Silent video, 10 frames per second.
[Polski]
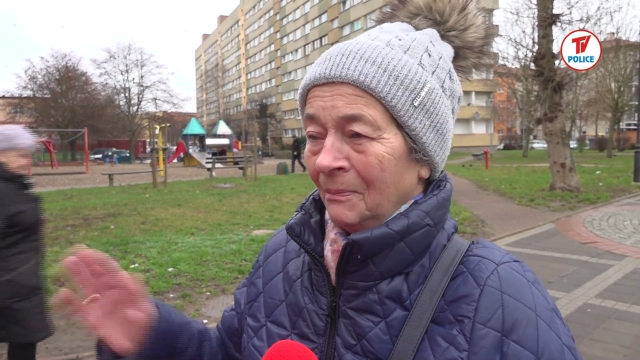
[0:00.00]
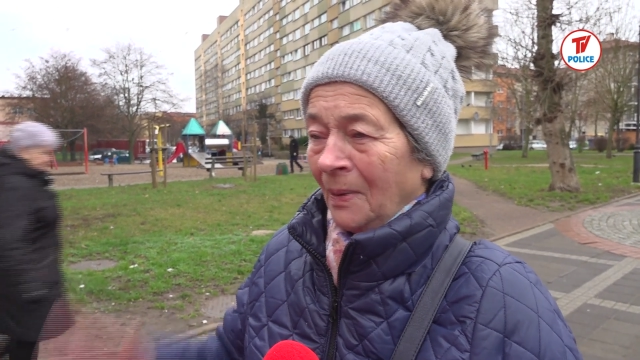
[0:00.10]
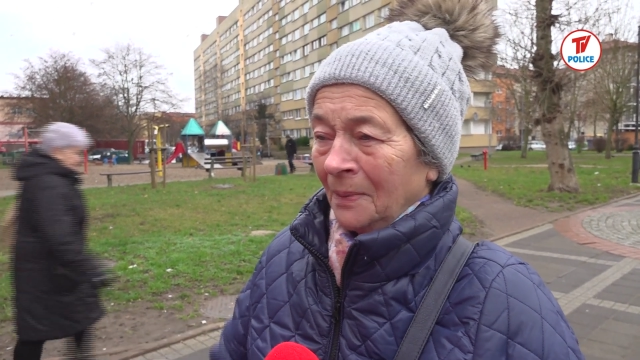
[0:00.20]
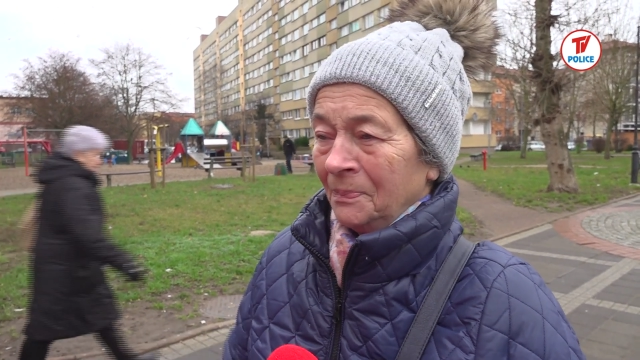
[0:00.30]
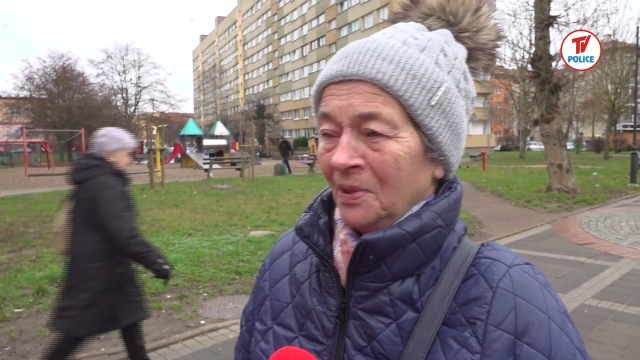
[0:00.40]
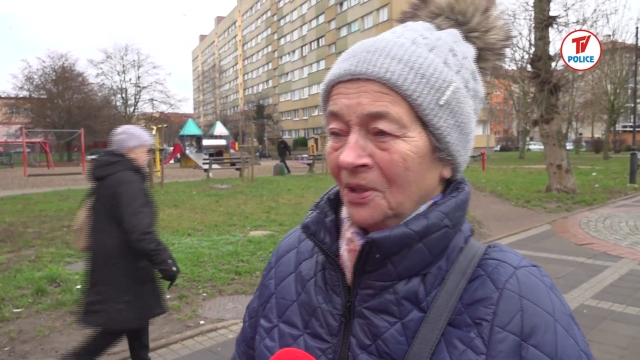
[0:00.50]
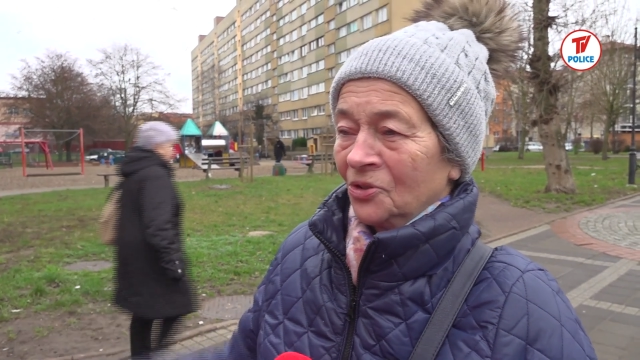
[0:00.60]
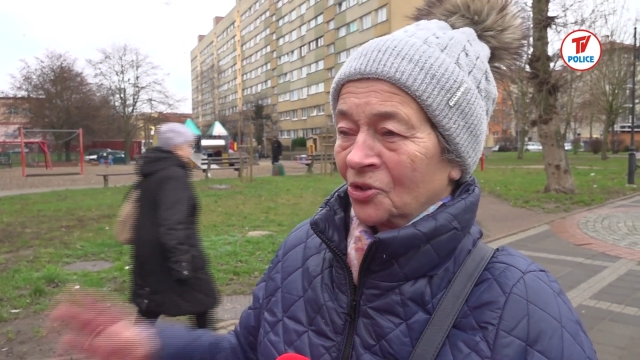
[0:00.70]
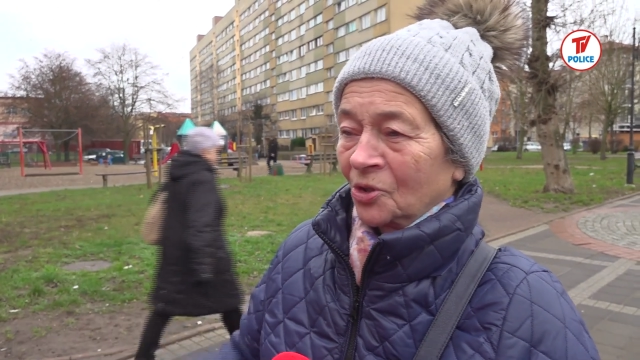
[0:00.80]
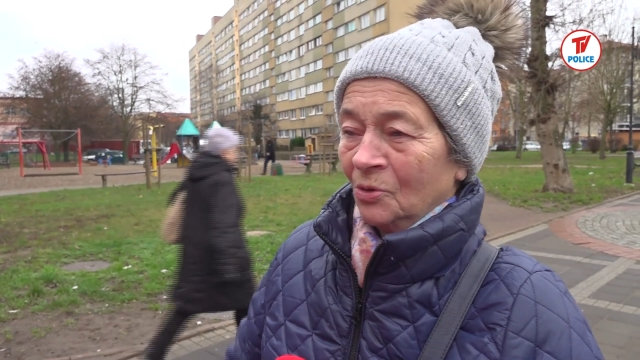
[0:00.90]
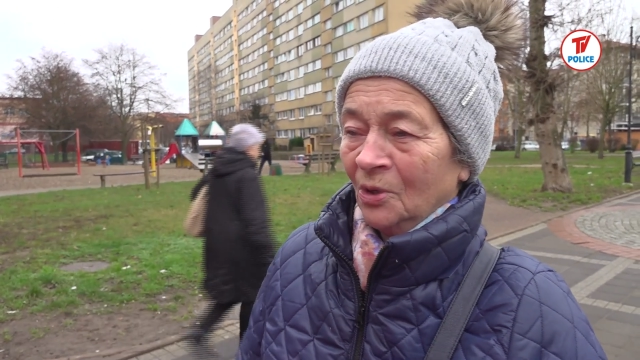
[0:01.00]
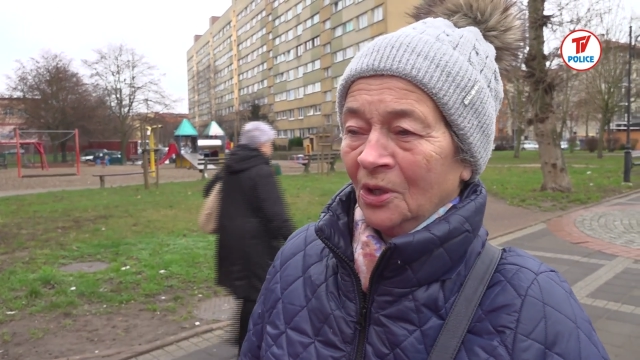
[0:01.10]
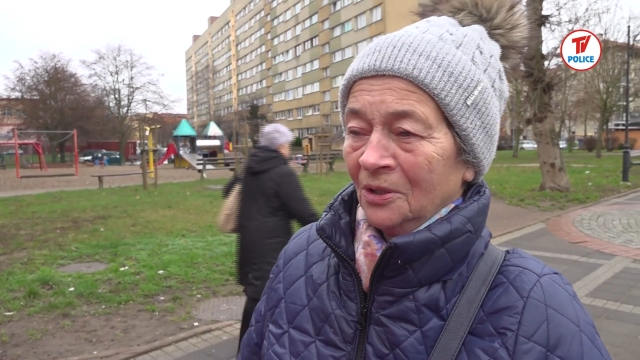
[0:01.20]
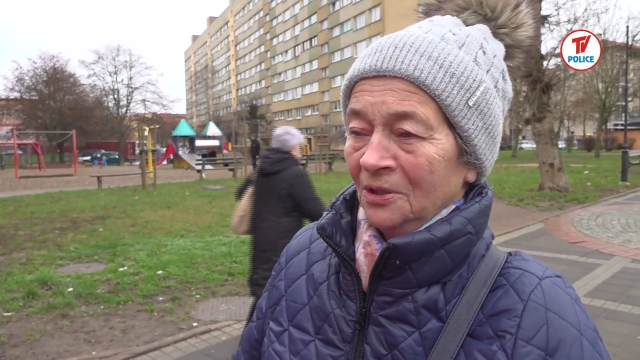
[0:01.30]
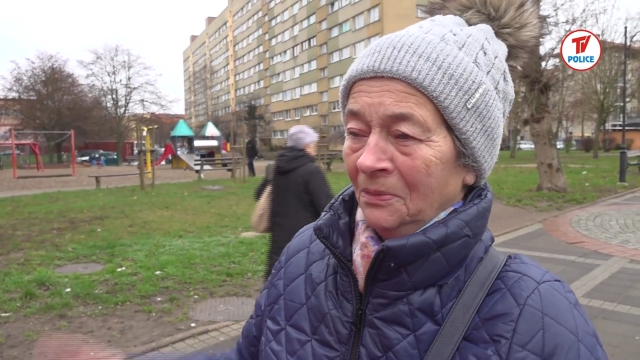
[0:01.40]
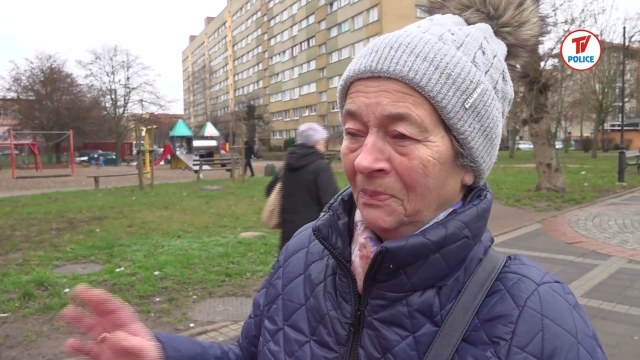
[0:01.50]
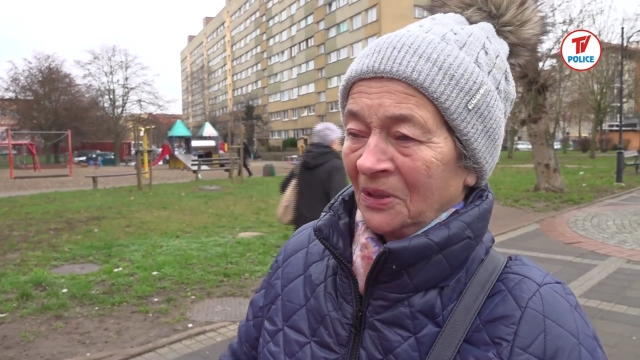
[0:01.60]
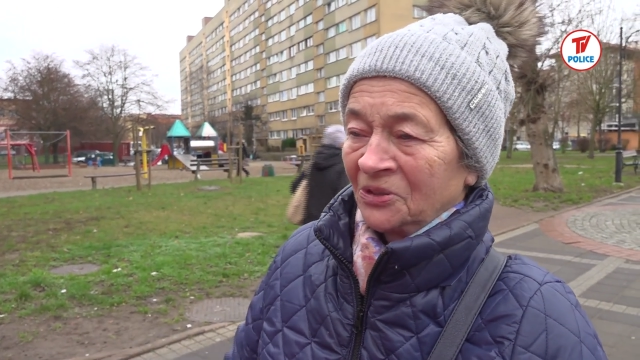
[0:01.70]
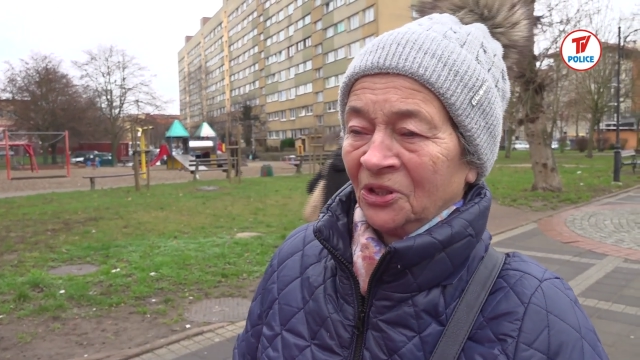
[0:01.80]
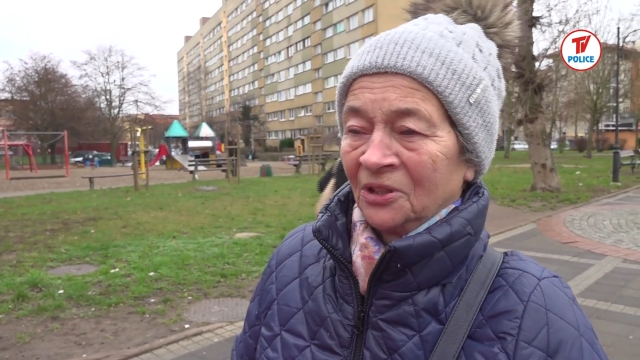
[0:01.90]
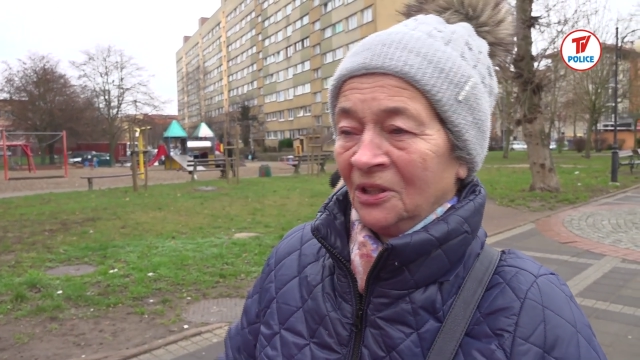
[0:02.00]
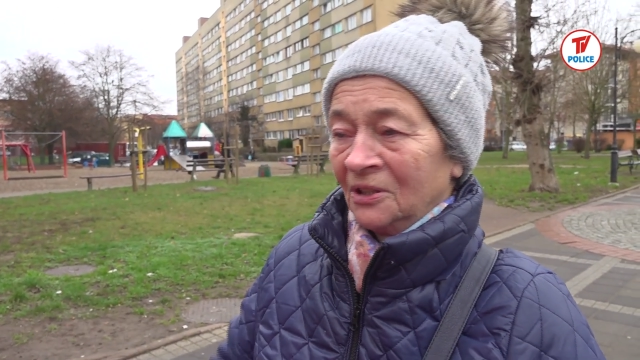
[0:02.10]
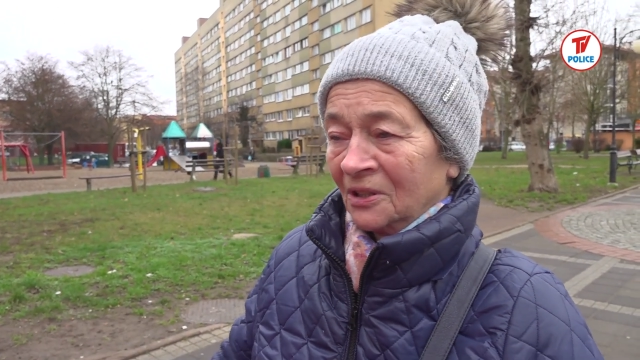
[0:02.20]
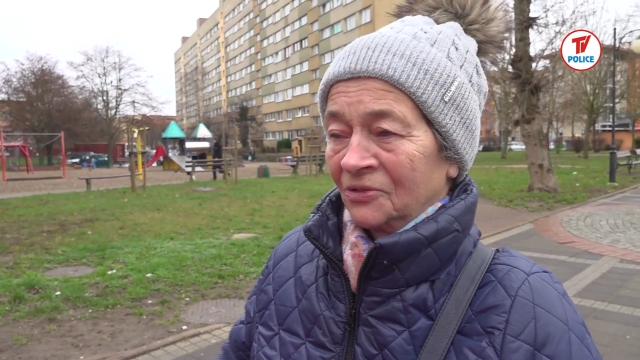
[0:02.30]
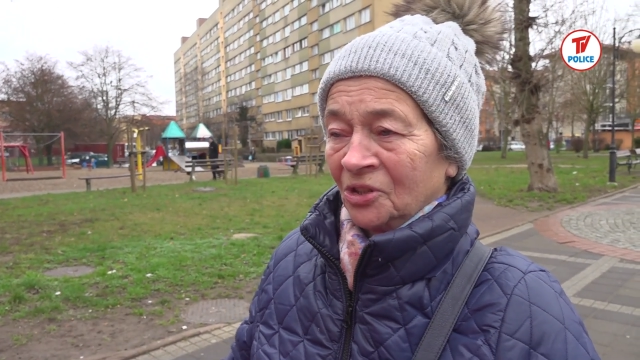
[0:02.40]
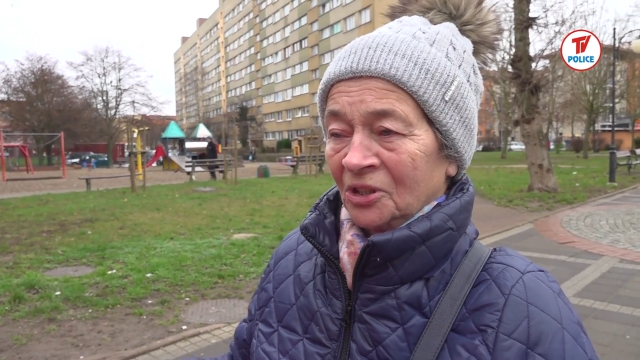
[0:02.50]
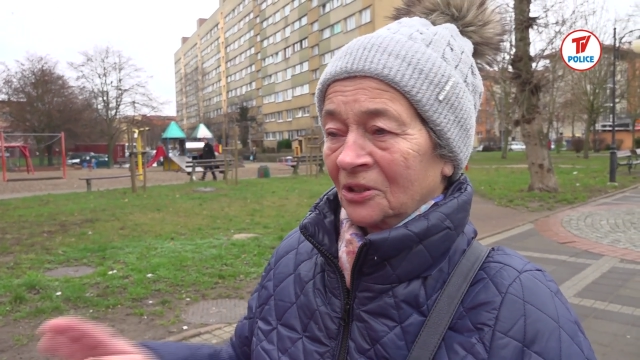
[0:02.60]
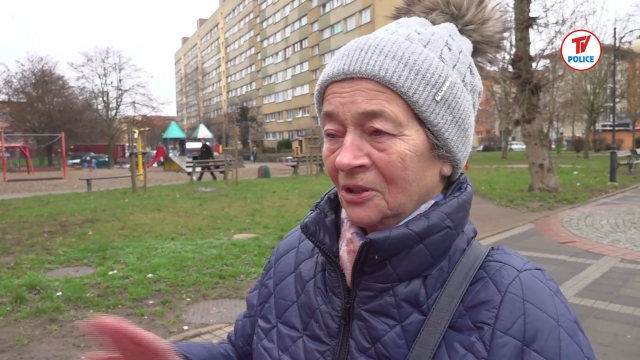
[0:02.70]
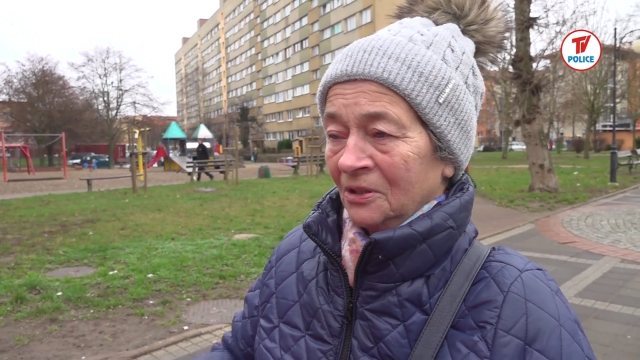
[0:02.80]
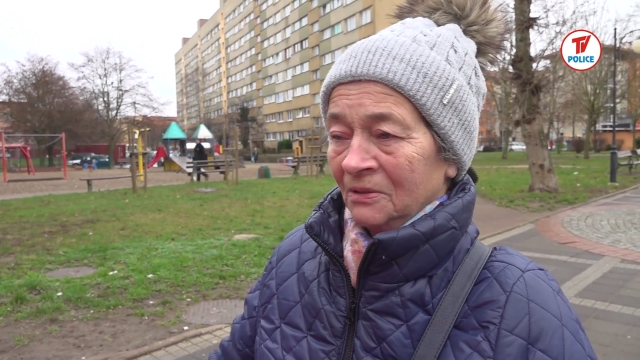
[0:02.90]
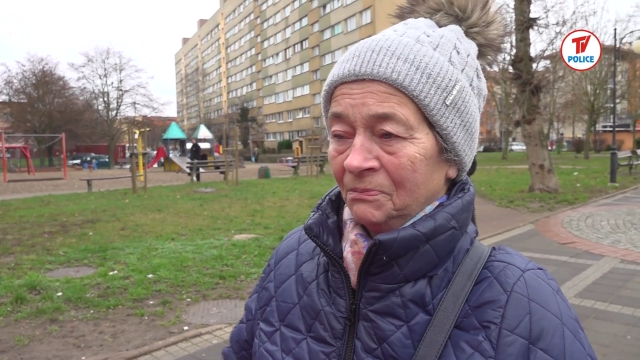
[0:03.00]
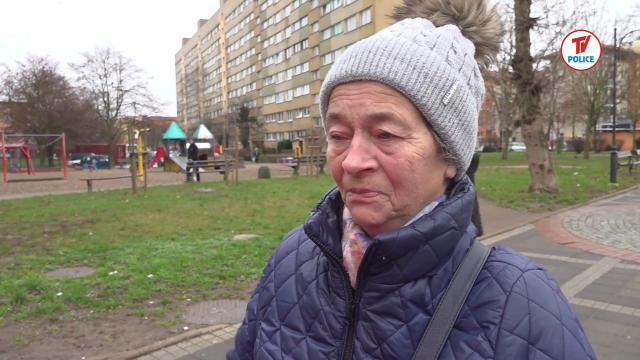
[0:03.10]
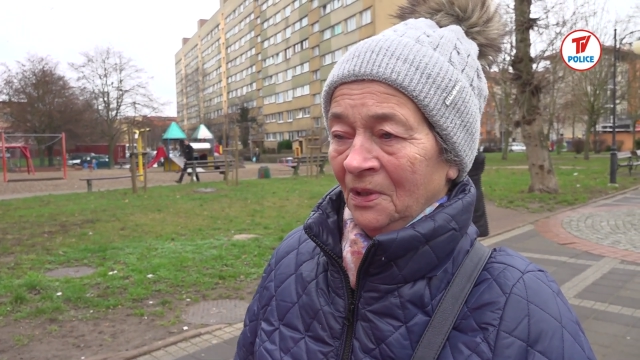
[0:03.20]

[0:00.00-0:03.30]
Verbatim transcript: papier, szkło i plastyki. To jest wszystko,